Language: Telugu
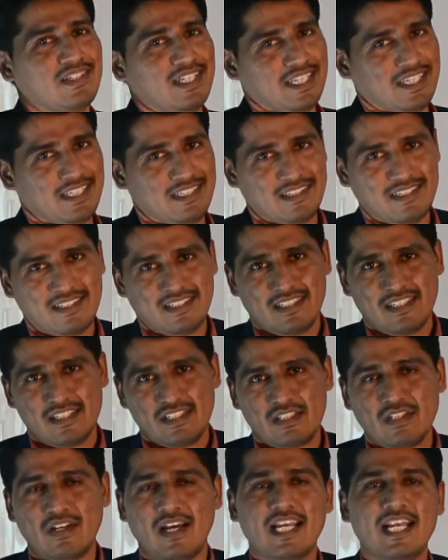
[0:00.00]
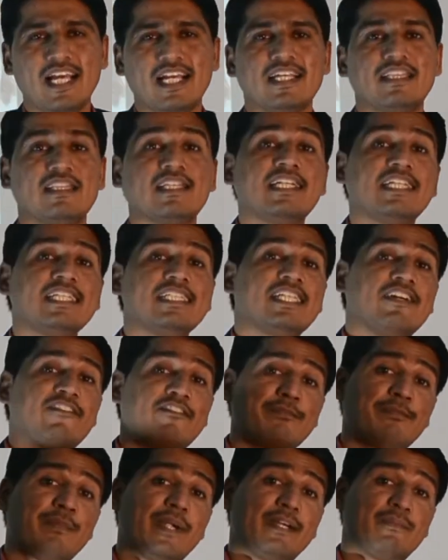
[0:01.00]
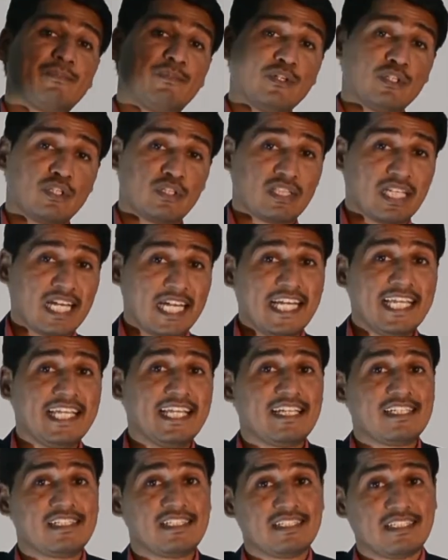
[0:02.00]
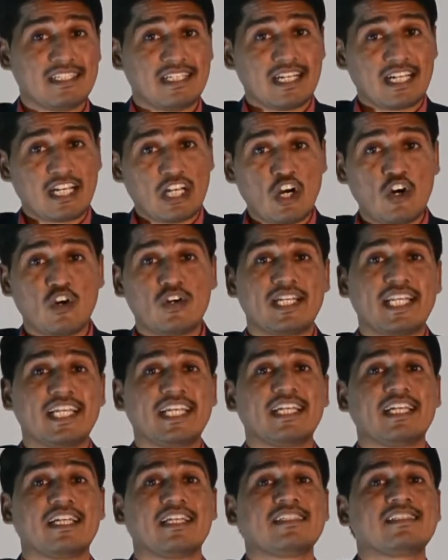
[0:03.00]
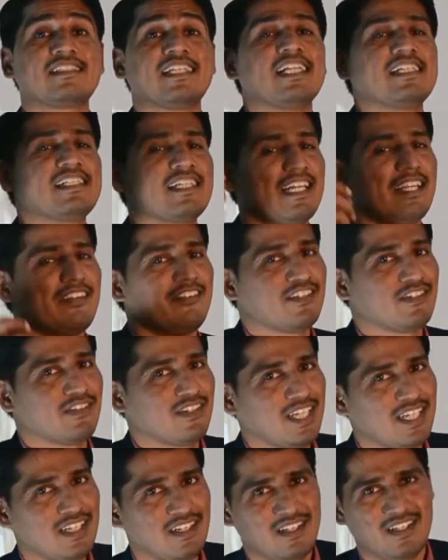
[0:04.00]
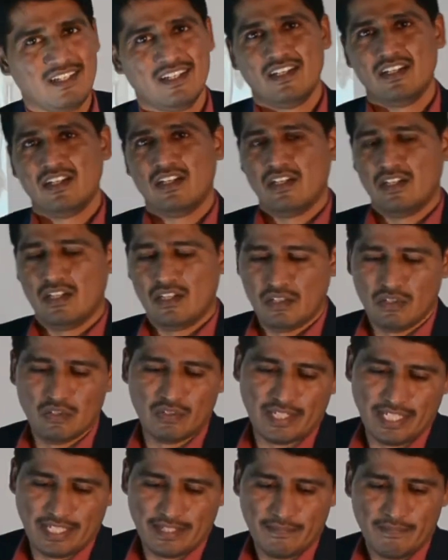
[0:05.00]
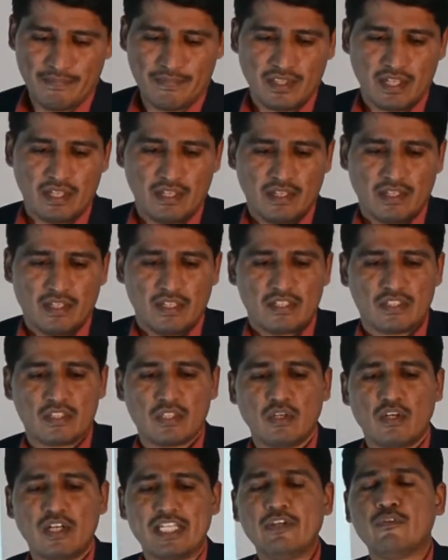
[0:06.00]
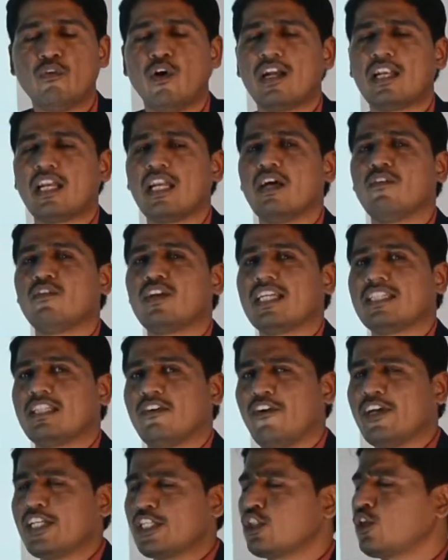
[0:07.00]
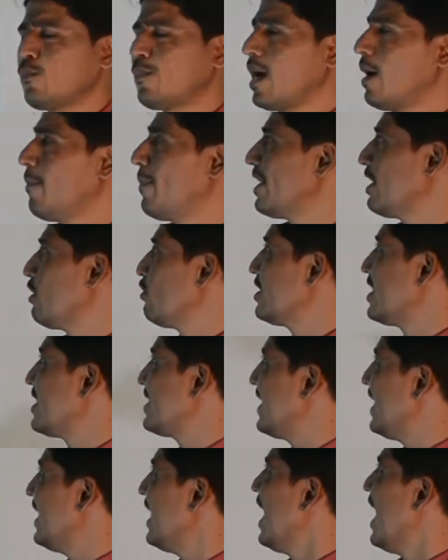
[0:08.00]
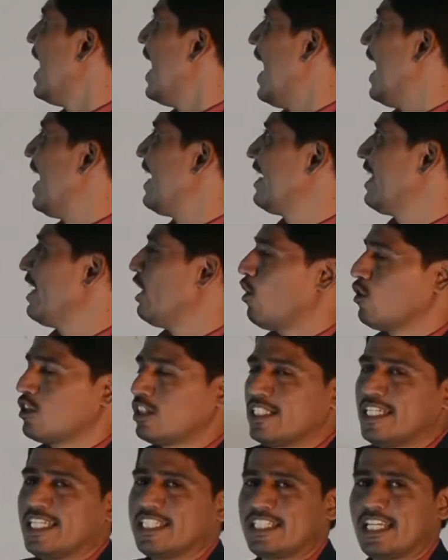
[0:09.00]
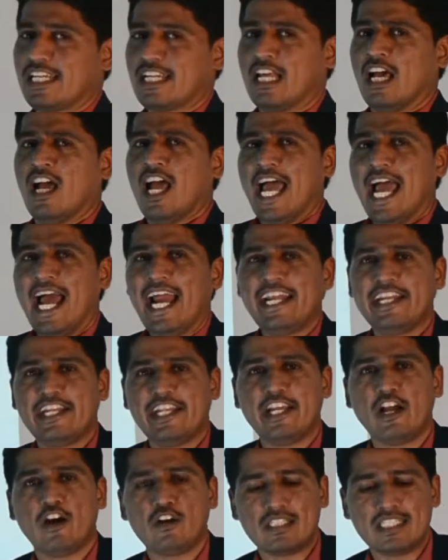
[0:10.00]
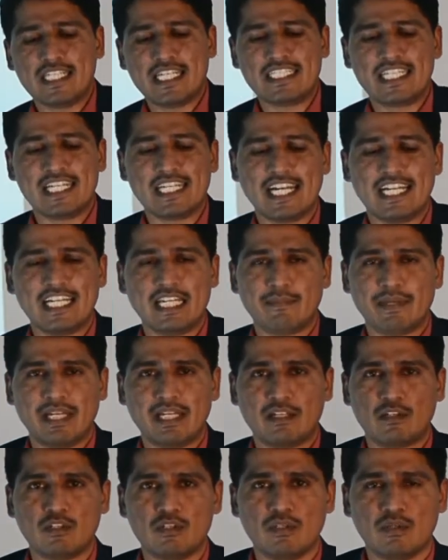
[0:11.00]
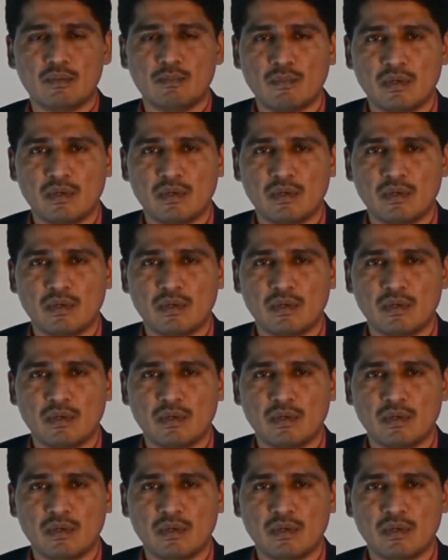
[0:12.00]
ఉంటాయి సో అలాగ థర్టీ సెవెన్ పాయింట్ ట్రిలియన్స్ కౌంటింగ్ సెల్స్ అనేవి కూడా ఉంటాయి సో ఈ వాటర్లో ఉన్న ద ఫస్ట్ ప్రాపర్టీ వచ్చేసి యాంటీ ఆక్సిడేషన్ యాంటీ ఆక్సిడేషన్ కంటే మనకు